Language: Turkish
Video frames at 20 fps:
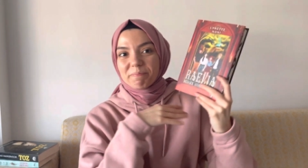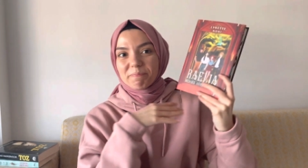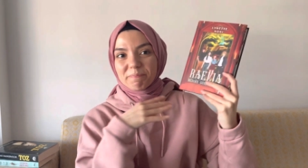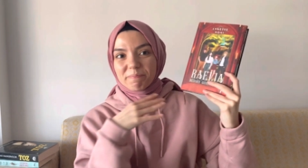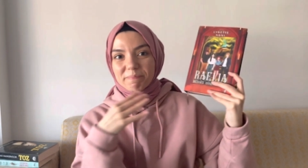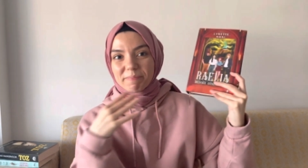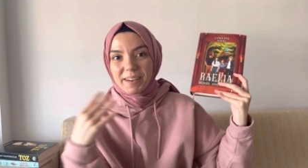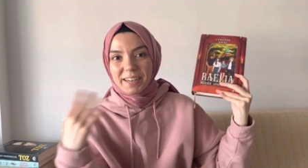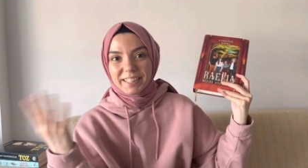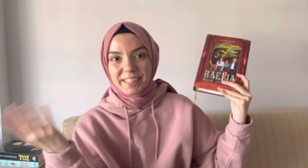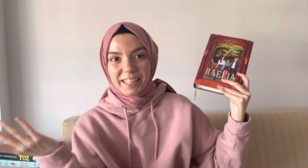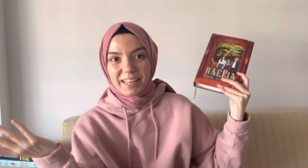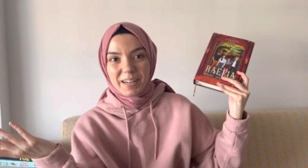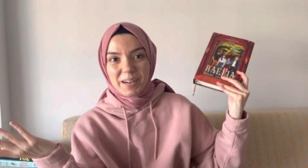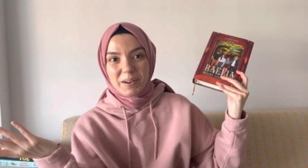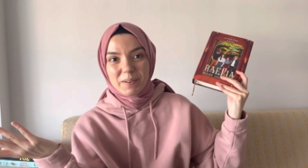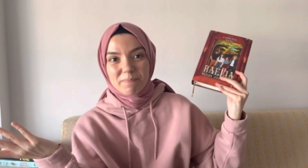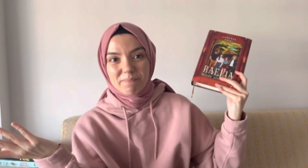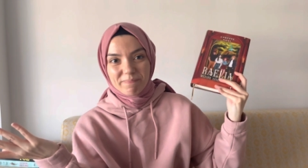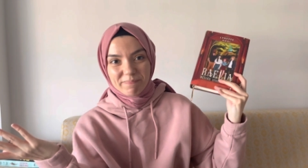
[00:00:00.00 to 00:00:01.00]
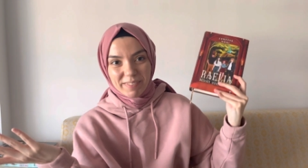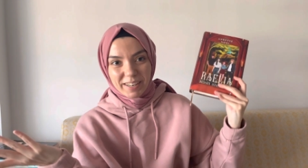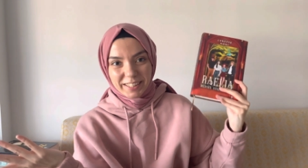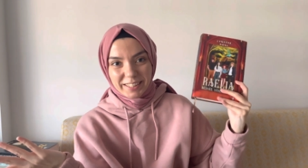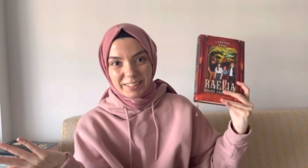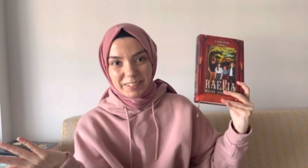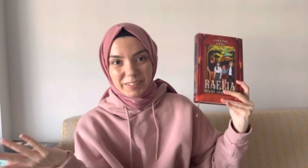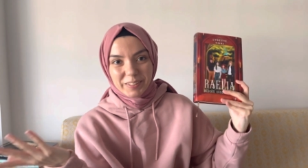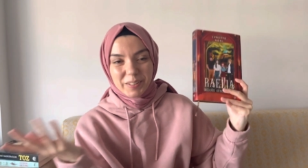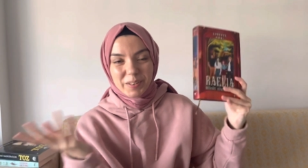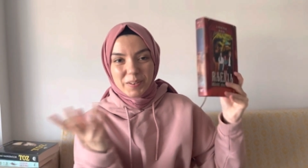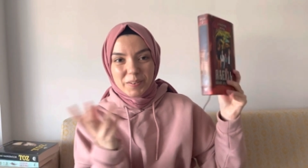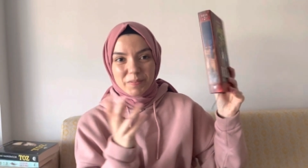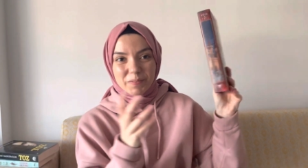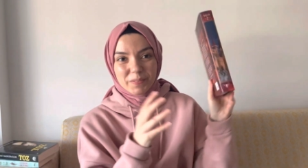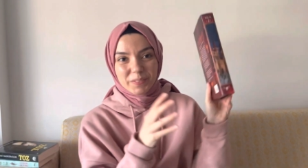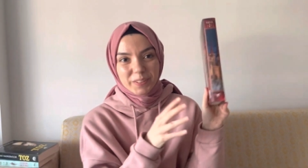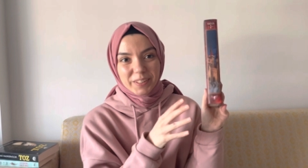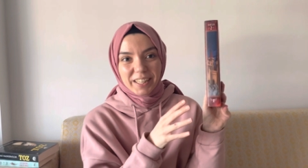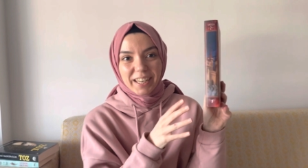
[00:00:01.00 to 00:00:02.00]
macera başlıyor.
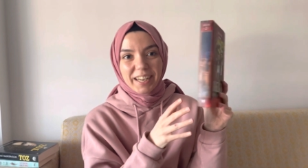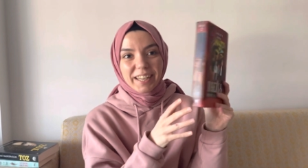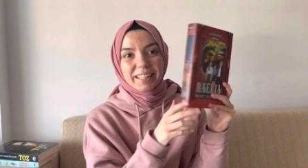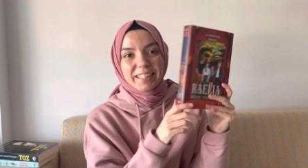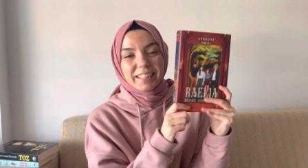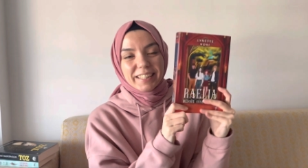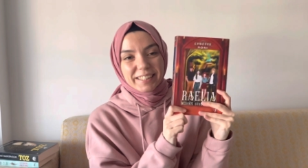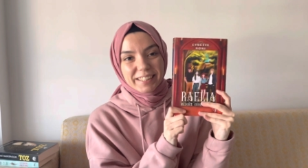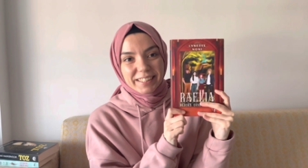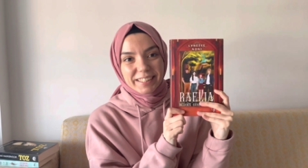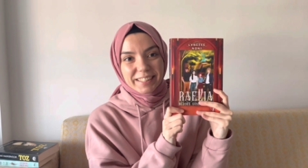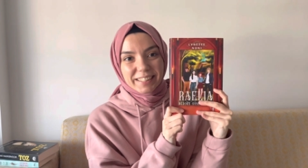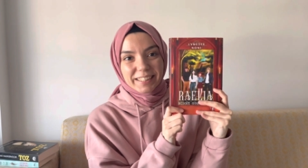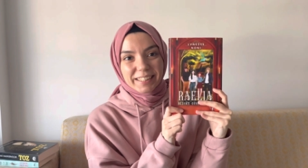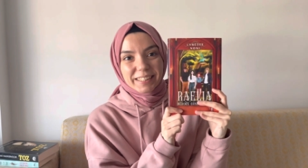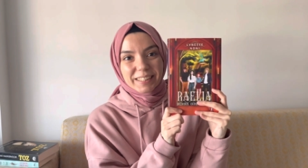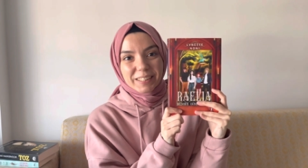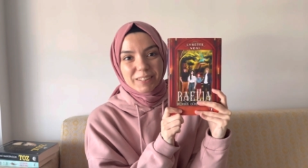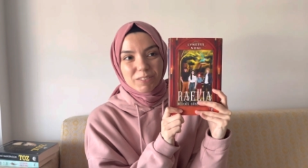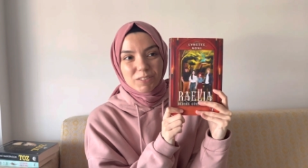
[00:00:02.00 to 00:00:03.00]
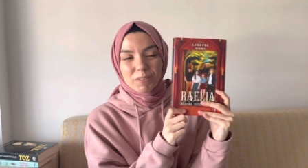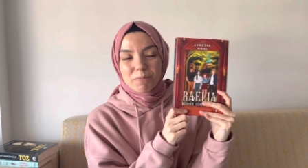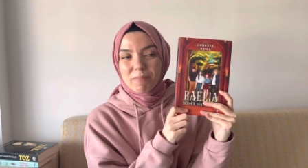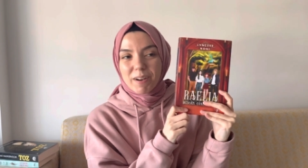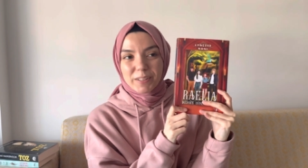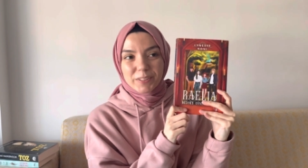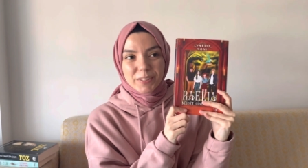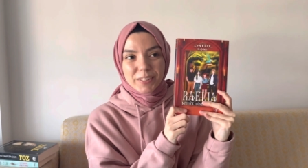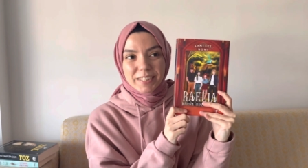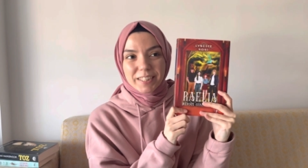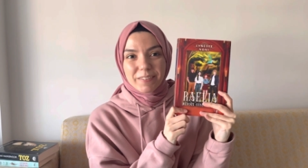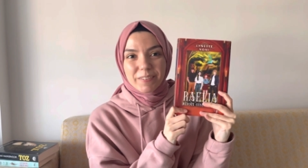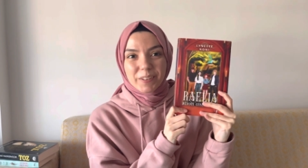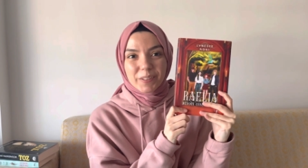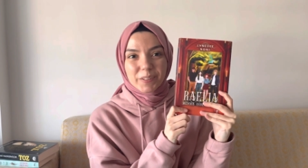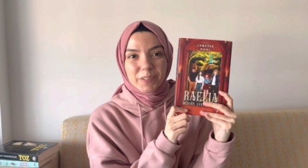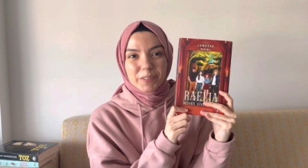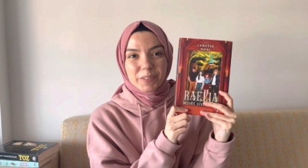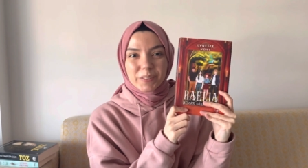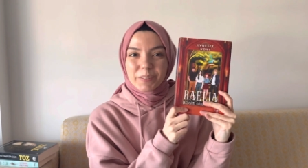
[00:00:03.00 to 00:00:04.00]
Bu da ikinci kitabı. Ben çok severek
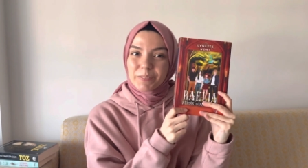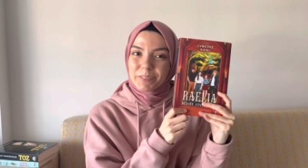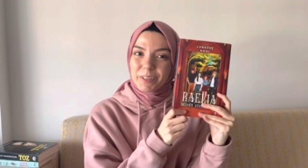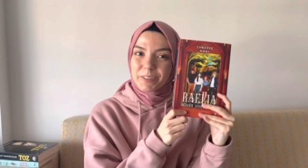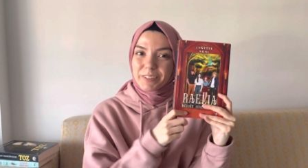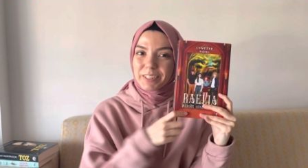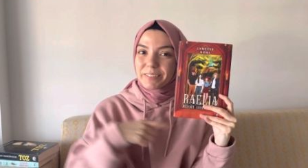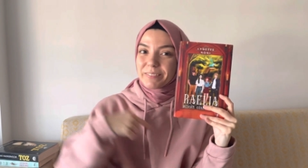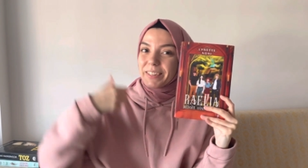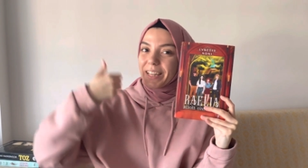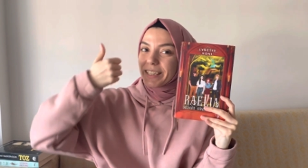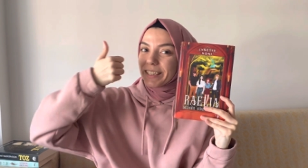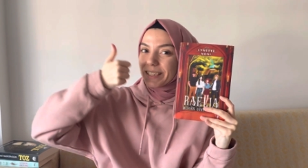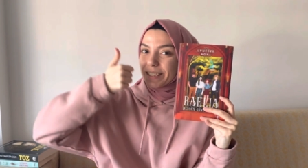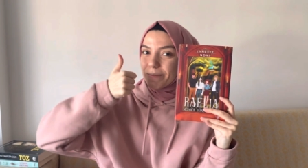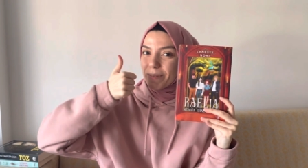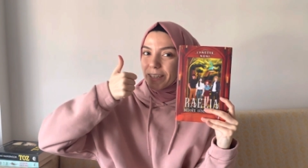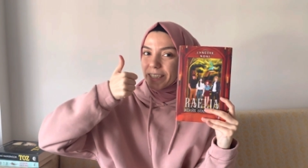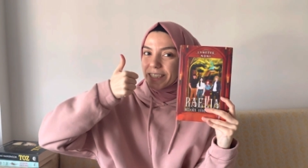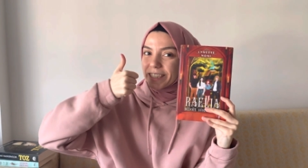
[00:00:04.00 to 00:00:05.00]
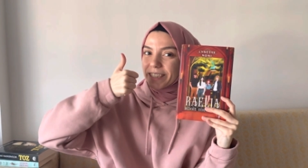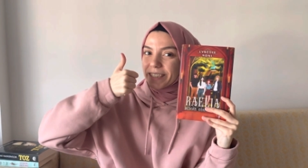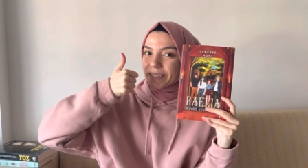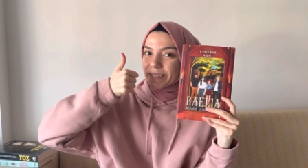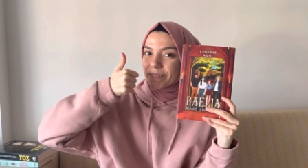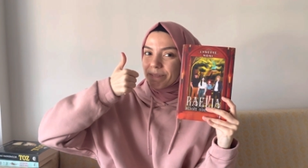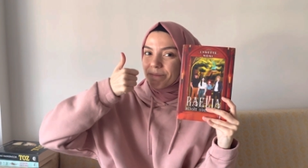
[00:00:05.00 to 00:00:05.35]
okudum. O bakımdan smash.